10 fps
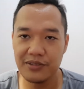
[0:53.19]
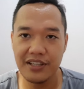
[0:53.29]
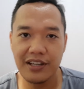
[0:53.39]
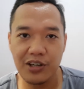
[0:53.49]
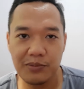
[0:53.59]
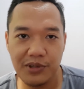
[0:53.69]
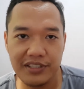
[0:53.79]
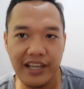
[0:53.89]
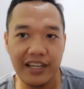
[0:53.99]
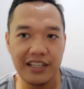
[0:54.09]
Jadi kalau menurut
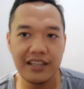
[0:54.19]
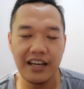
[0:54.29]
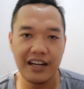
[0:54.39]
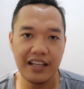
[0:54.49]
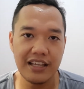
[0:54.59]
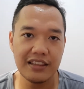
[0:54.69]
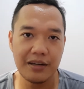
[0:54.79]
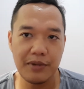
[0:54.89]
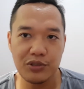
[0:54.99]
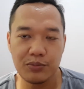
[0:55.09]
saya ini harganya
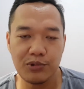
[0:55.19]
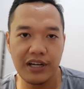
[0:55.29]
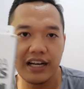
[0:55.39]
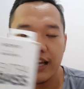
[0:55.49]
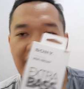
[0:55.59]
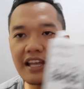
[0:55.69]
termasuk murah lah.